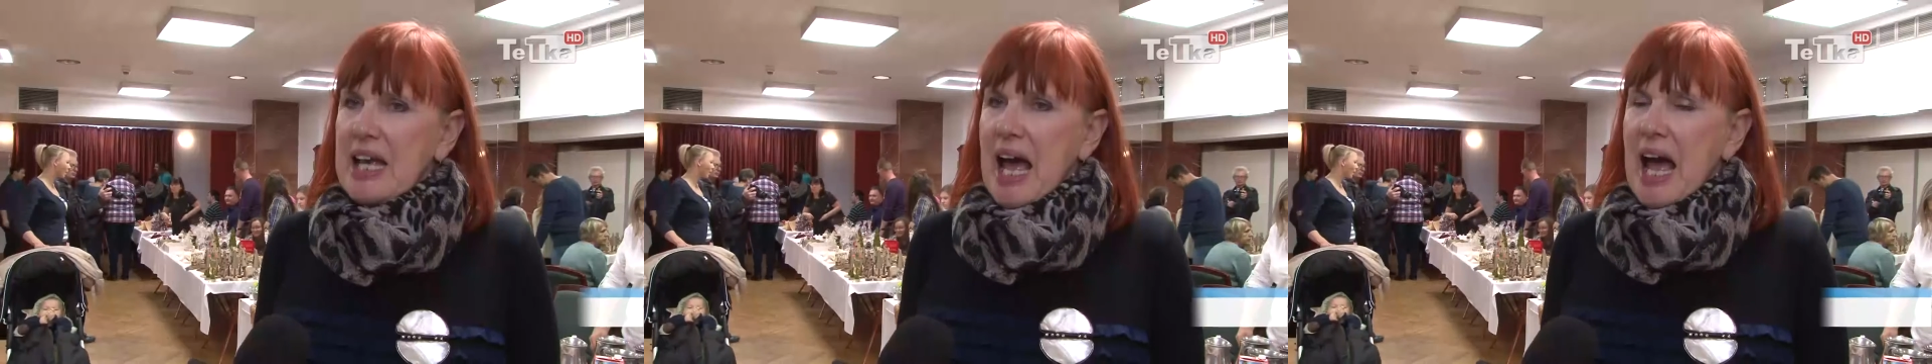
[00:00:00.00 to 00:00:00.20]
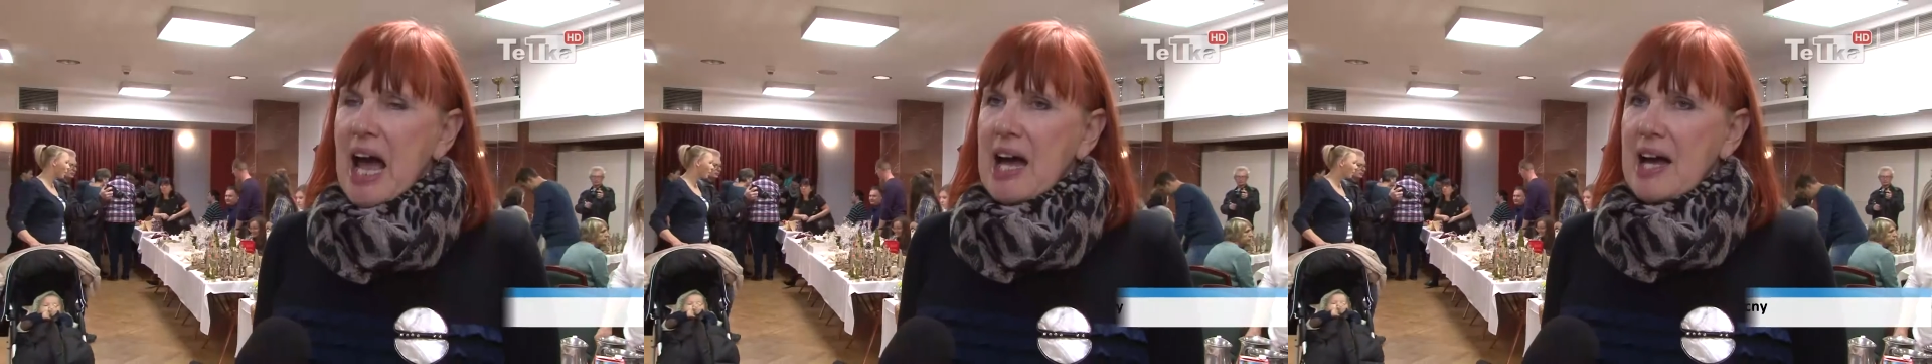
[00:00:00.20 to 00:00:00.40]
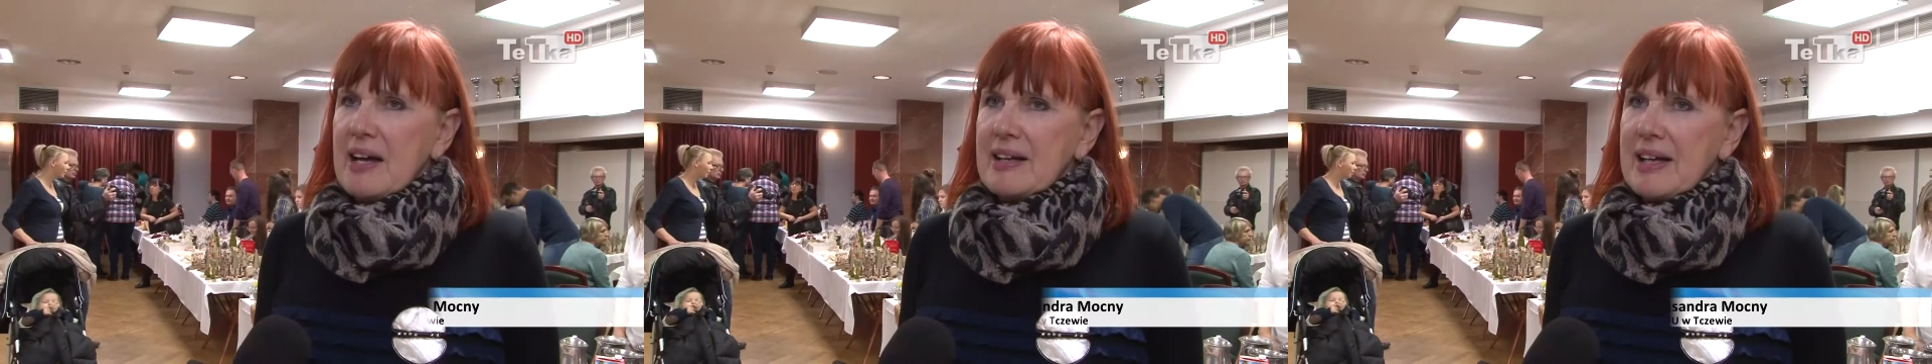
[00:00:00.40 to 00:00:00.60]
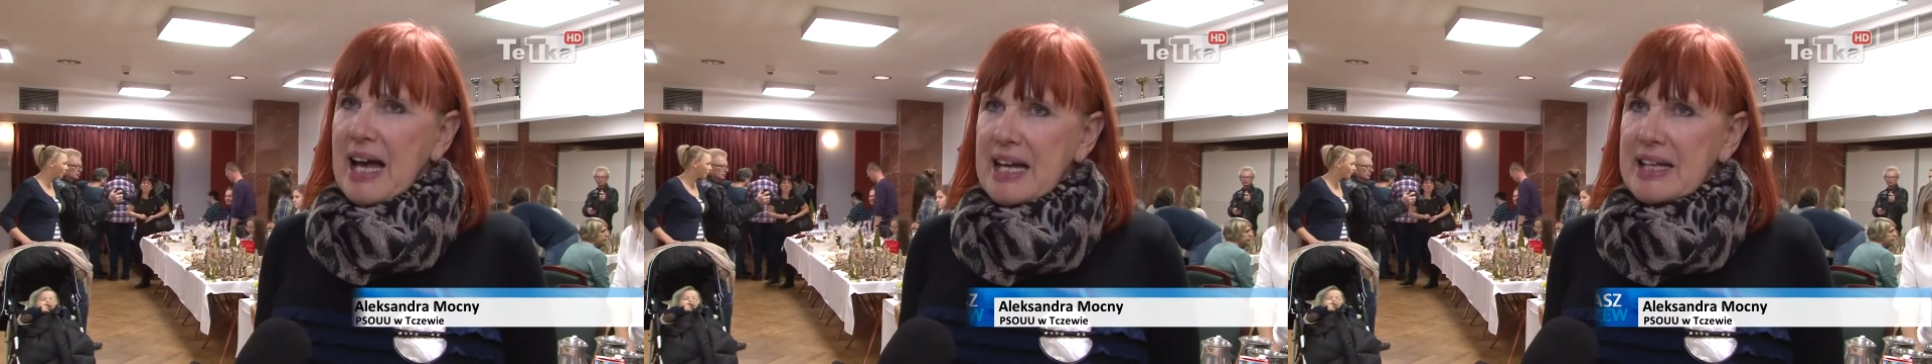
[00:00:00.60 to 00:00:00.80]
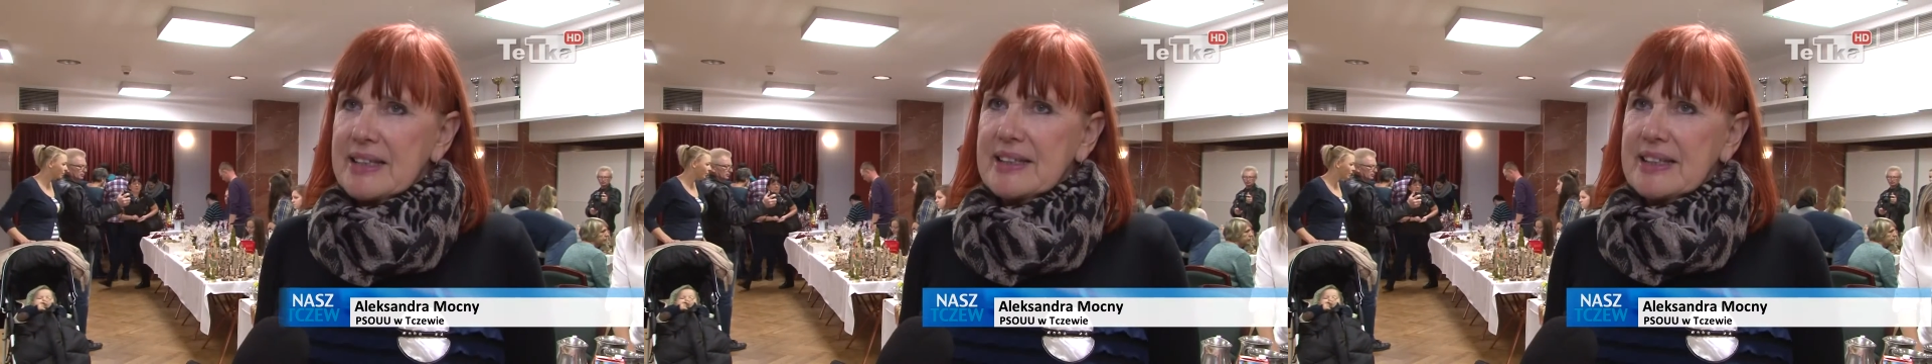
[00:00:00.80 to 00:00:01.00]
a
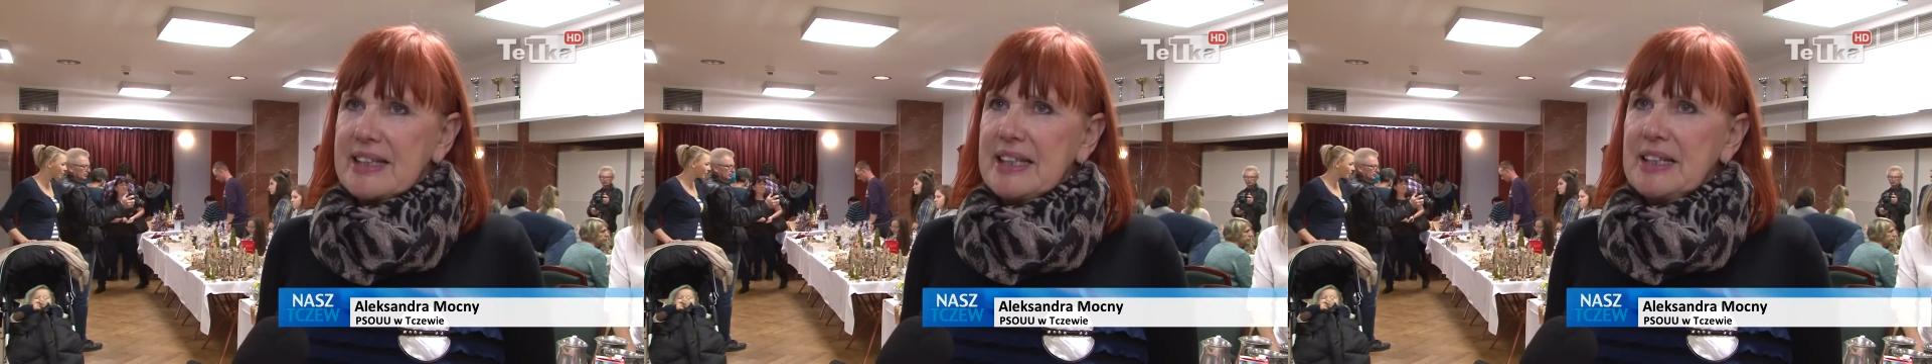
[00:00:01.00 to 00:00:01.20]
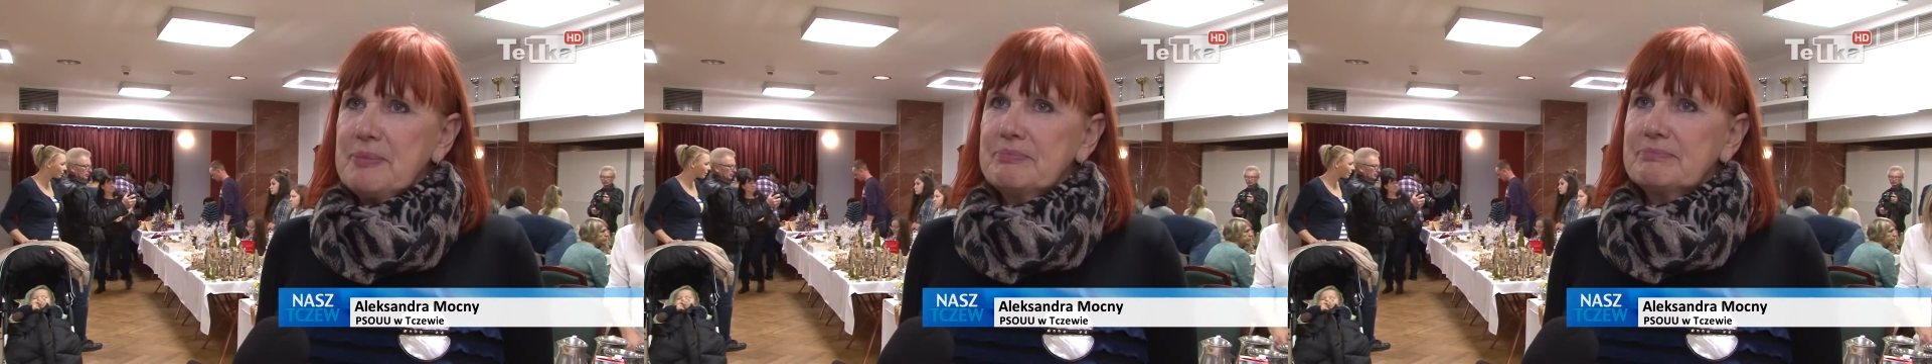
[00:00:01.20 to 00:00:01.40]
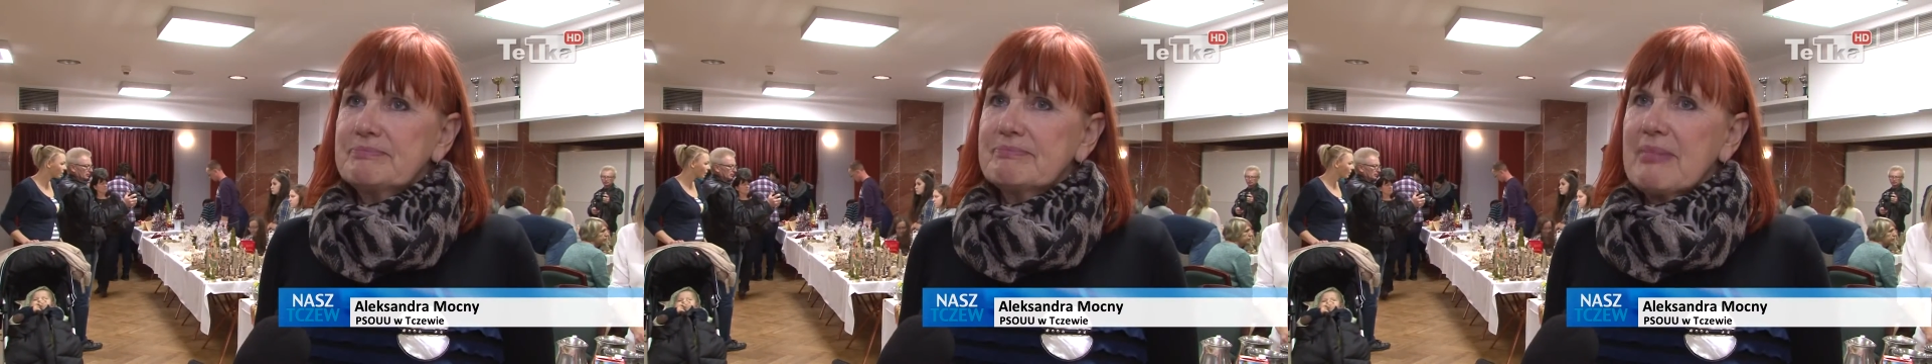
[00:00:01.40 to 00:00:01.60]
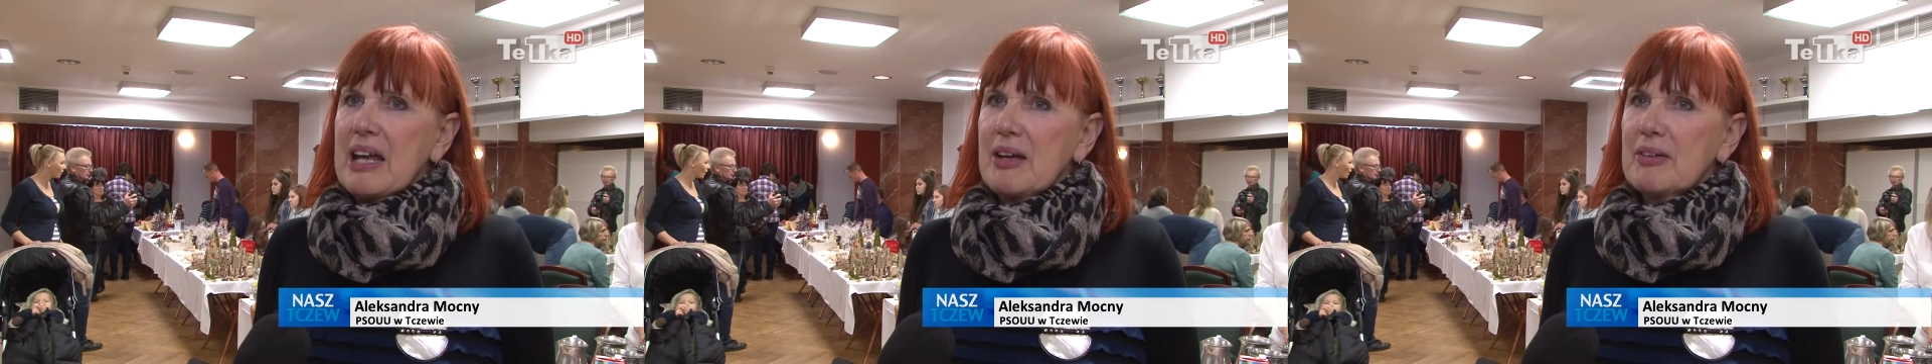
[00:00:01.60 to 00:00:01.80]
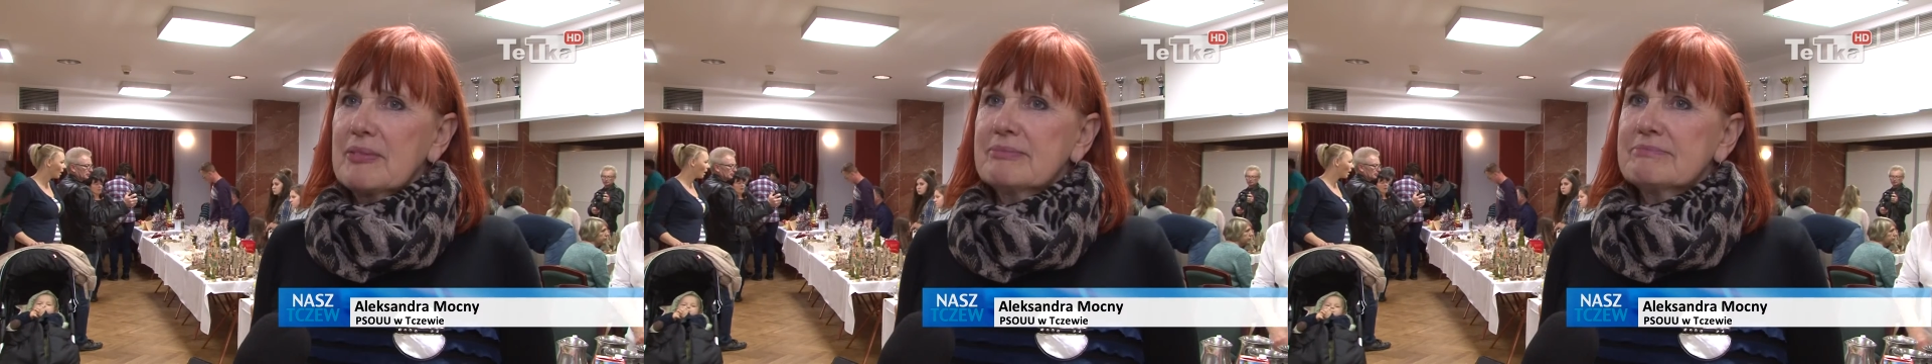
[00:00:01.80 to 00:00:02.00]
kartki
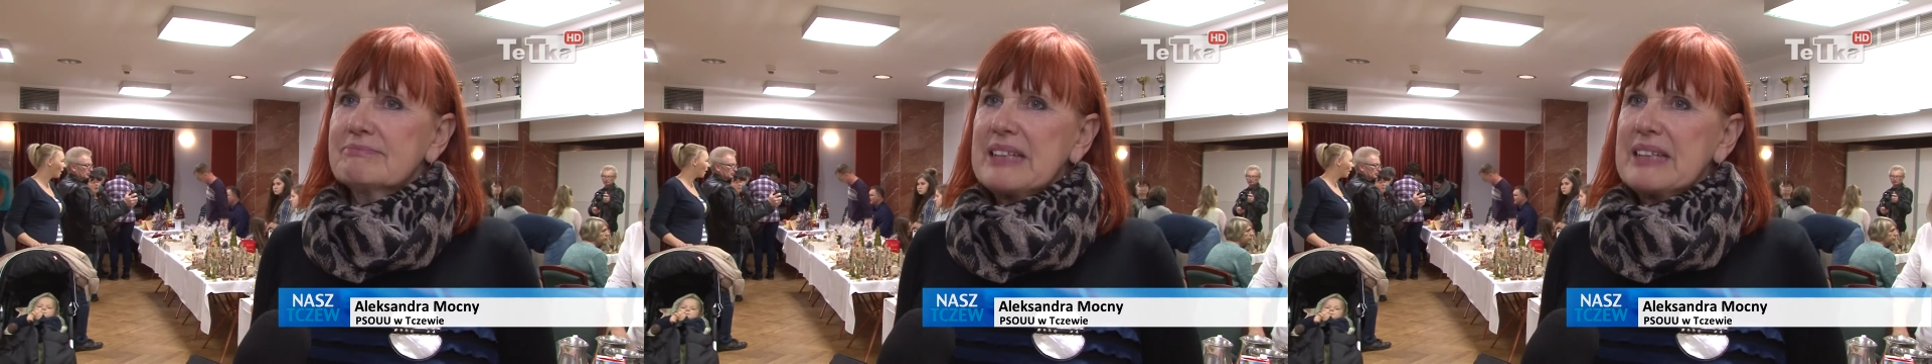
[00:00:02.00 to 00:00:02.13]
mają